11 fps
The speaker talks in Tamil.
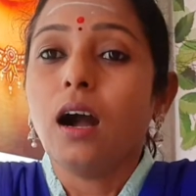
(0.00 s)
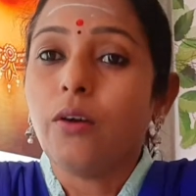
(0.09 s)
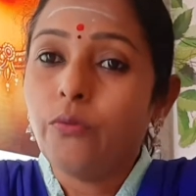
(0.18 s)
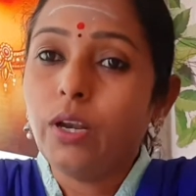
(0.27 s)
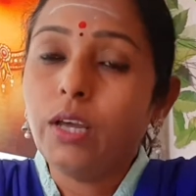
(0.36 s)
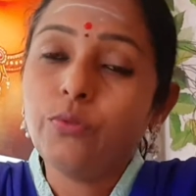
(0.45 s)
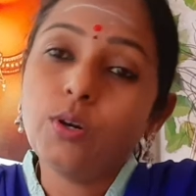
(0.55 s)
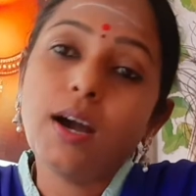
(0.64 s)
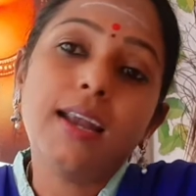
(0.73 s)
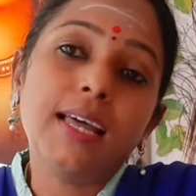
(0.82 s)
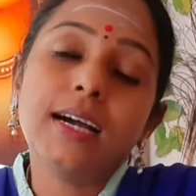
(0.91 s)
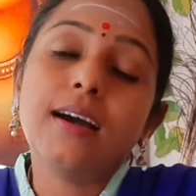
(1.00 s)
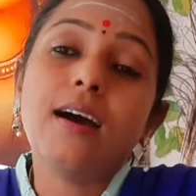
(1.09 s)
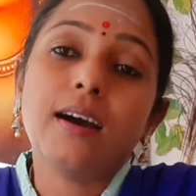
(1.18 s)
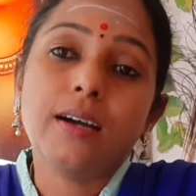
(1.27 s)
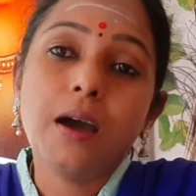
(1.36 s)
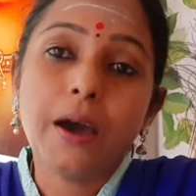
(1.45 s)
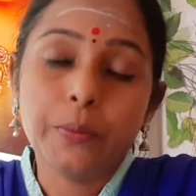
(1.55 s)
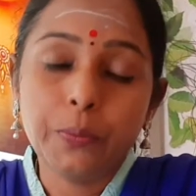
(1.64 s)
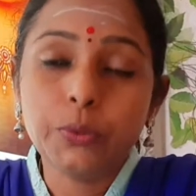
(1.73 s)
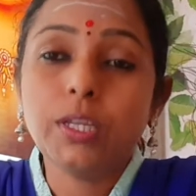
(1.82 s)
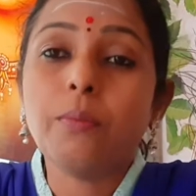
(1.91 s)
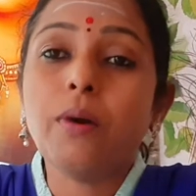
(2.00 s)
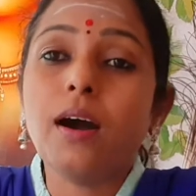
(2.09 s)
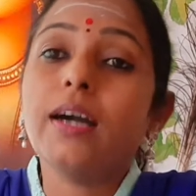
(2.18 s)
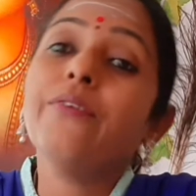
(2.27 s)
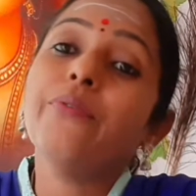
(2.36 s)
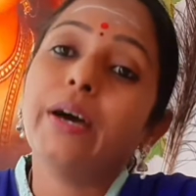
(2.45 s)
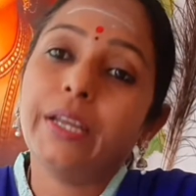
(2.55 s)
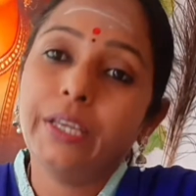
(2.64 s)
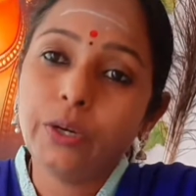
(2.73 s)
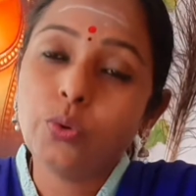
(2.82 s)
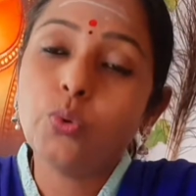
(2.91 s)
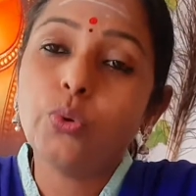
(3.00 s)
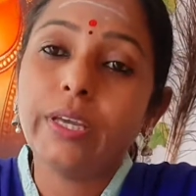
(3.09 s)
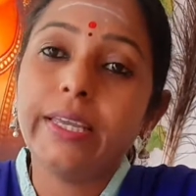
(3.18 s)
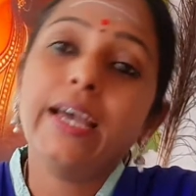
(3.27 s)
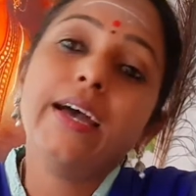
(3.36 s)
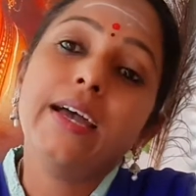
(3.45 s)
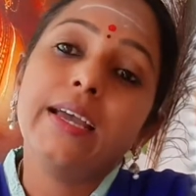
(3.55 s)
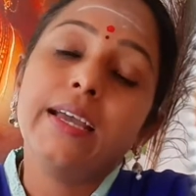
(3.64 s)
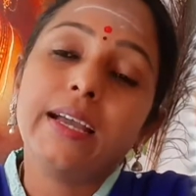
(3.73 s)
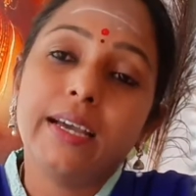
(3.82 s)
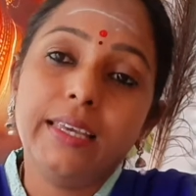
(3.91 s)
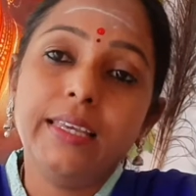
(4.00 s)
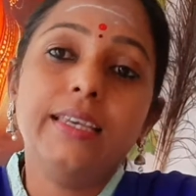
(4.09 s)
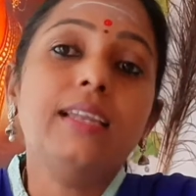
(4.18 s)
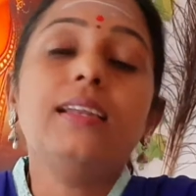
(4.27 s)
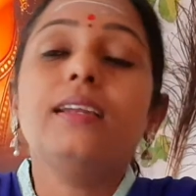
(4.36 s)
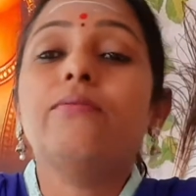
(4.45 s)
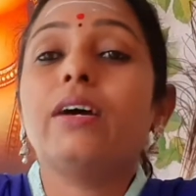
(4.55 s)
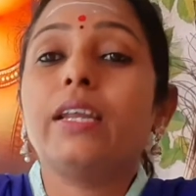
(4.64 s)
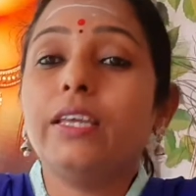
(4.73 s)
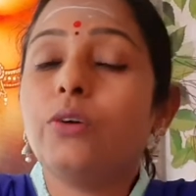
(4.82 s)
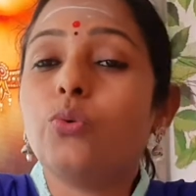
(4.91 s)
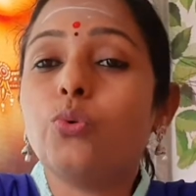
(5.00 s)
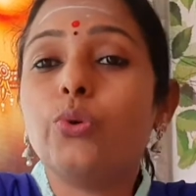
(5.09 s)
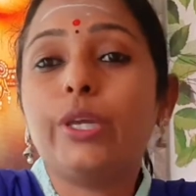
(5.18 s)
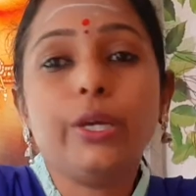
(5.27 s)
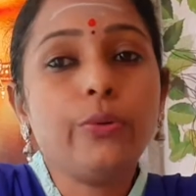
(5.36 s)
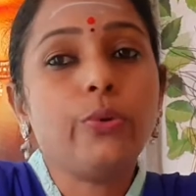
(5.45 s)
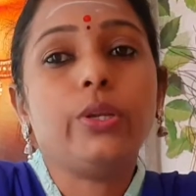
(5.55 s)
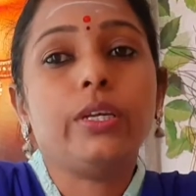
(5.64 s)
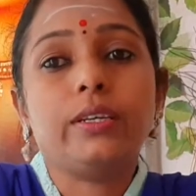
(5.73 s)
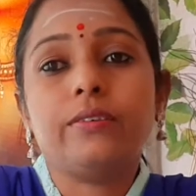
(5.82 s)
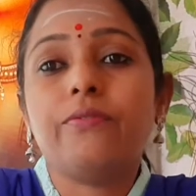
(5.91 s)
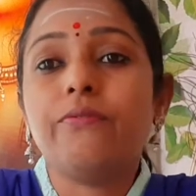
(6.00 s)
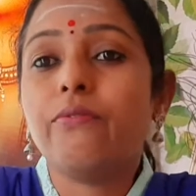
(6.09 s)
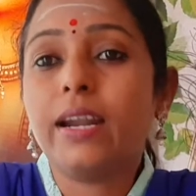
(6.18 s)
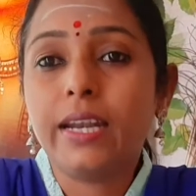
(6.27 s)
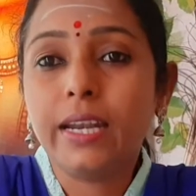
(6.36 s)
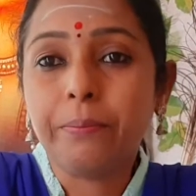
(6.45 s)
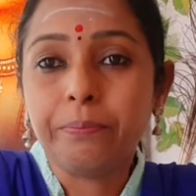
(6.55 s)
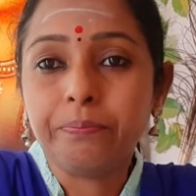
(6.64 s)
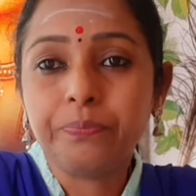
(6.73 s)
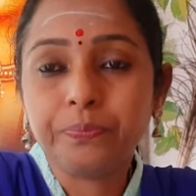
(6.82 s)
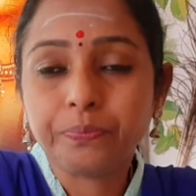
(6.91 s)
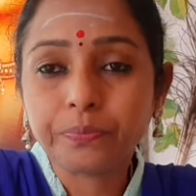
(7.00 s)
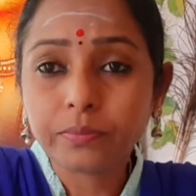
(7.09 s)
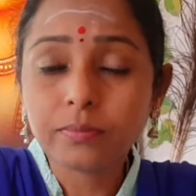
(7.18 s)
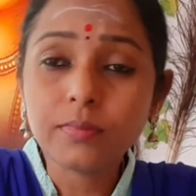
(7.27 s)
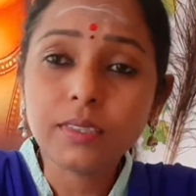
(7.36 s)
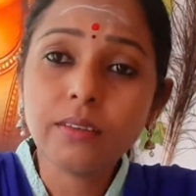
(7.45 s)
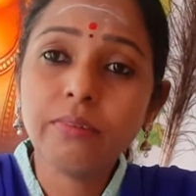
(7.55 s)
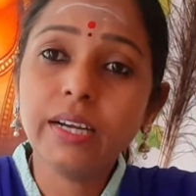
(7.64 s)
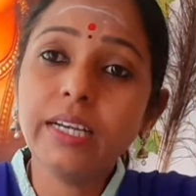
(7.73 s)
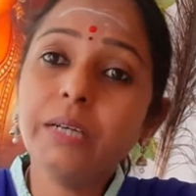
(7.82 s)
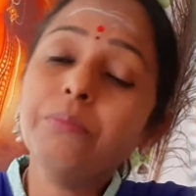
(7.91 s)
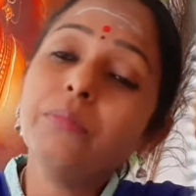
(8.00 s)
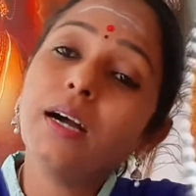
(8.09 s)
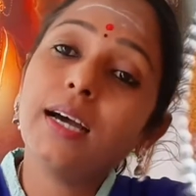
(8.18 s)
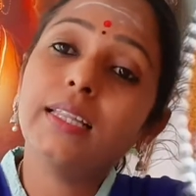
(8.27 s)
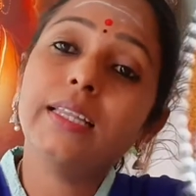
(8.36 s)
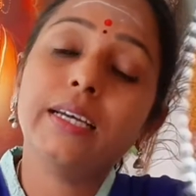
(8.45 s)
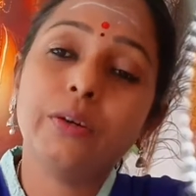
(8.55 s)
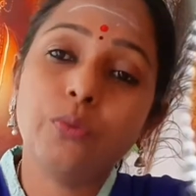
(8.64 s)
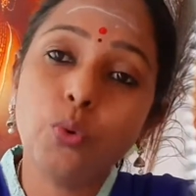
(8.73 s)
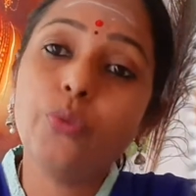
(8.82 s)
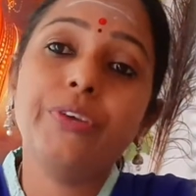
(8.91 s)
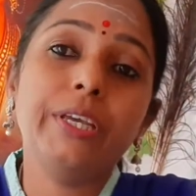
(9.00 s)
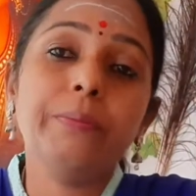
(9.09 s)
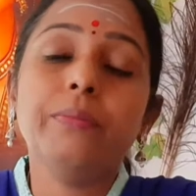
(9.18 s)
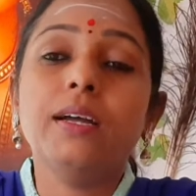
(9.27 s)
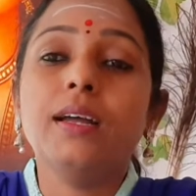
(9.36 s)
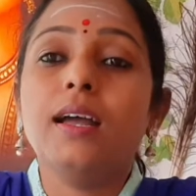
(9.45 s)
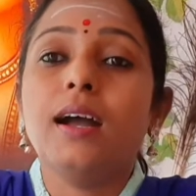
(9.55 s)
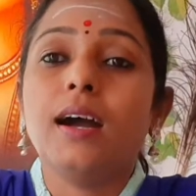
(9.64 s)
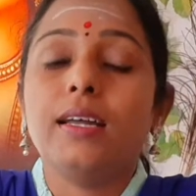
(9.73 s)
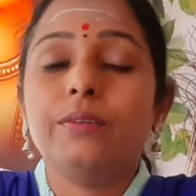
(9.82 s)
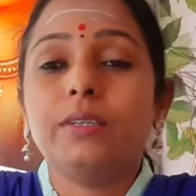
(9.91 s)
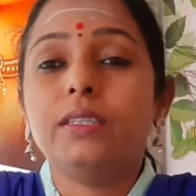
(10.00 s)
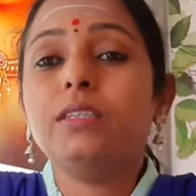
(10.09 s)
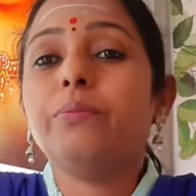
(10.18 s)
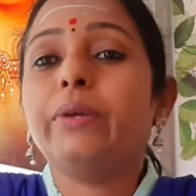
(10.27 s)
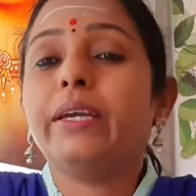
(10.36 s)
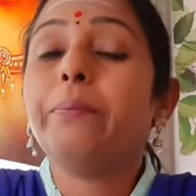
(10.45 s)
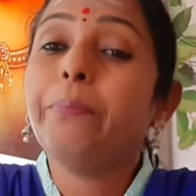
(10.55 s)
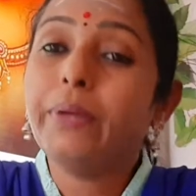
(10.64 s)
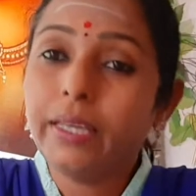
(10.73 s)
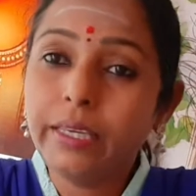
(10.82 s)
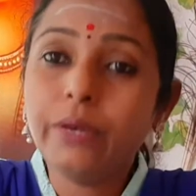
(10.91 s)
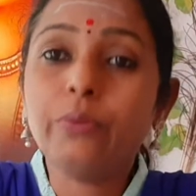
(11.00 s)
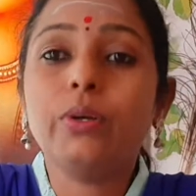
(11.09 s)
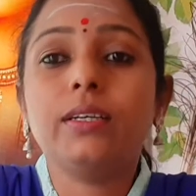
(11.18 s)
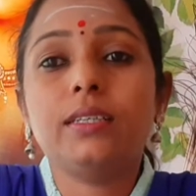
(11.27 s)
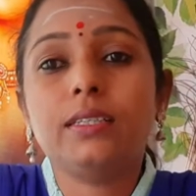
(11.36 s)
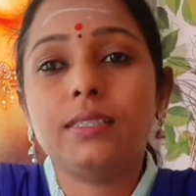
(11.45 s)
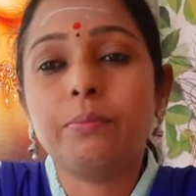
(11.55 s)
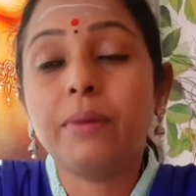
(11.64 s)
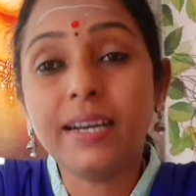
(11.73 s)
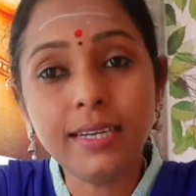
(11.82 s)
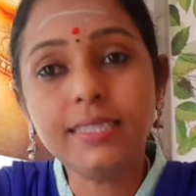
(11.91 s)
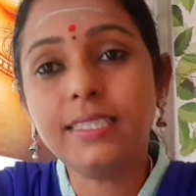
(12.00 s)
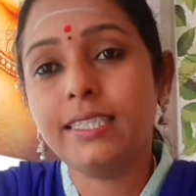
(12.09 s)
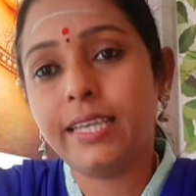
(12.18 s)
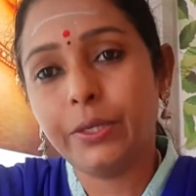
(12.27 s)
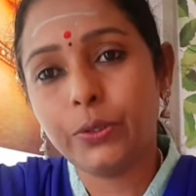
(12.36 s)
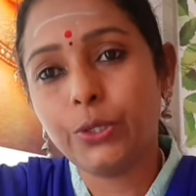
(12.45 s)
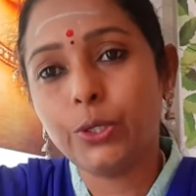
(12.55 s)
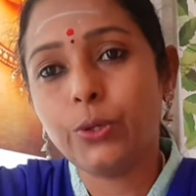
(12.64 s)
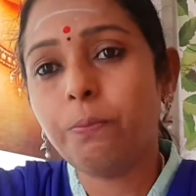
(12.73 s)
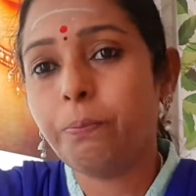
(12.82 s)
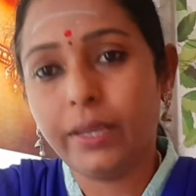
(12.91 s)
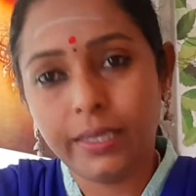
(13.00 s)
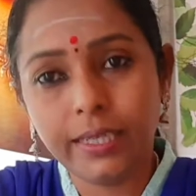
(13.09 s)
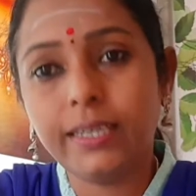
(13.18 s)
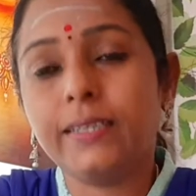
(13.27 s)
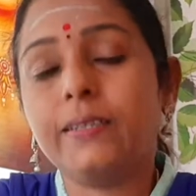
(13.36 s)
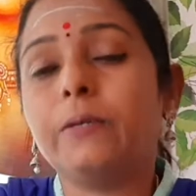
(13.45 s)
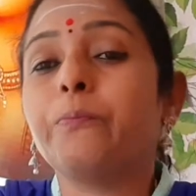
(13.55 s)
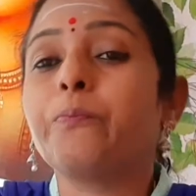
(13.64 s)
அவ்வளவு அழகாக அற்புதமாக வரையக்கூடிய கையில் வரையக்கூடிய ஒரு வண்ணம் வண்ணம் அந்த ஓவியம் அது வந்து மிகப்பெரிய ஒரு மகிழ்ச்சியை கொடுக்கும் பெண்களுக்கு